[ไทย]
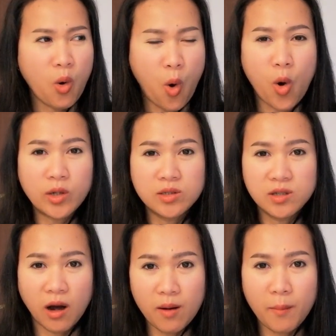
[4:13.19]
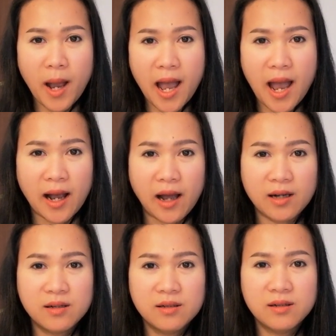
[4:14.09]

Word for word: คนเยอะมากอะ่ะคื